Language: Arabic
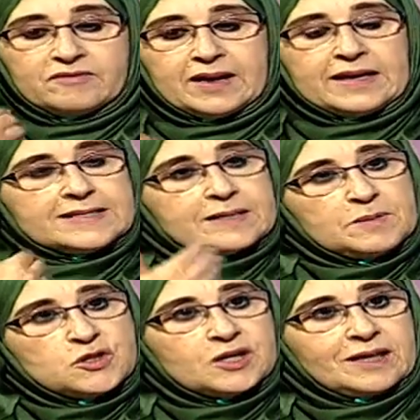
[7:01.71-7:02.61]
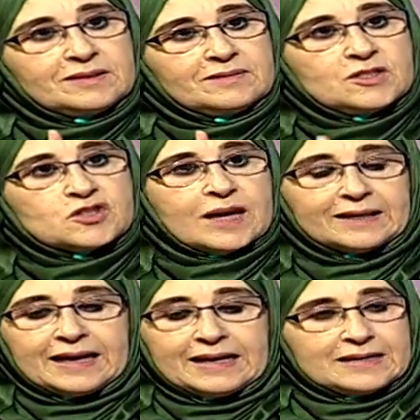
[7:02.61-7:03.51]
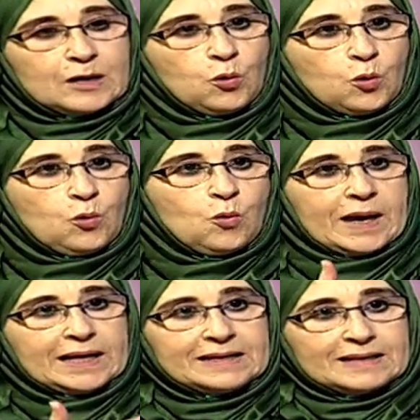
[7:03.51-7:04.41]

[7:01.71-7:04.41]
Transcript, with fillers: فليس من جهة اتجاهك إلا الأخوة إلا